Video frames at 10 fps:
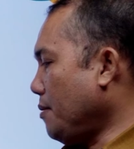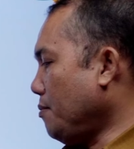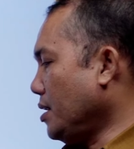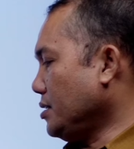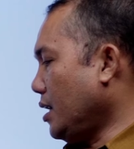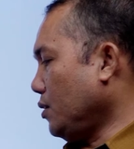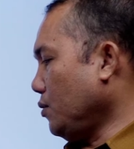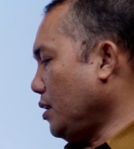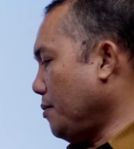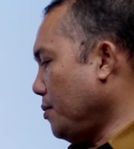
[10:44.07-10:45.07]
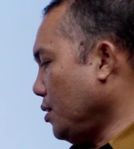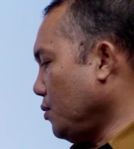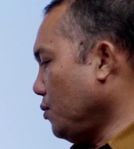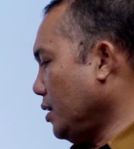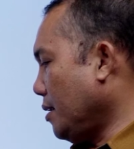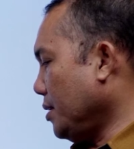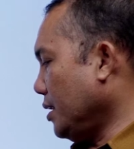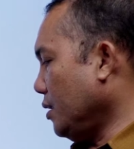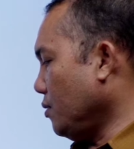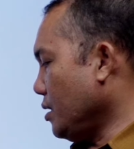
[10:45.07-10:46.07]
tambah 1 tambah 2 tambah
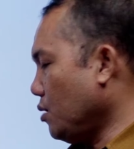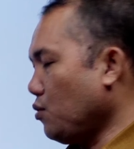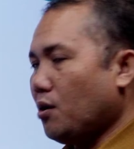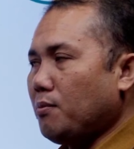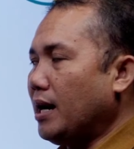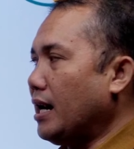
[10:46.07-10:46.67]
3 adalah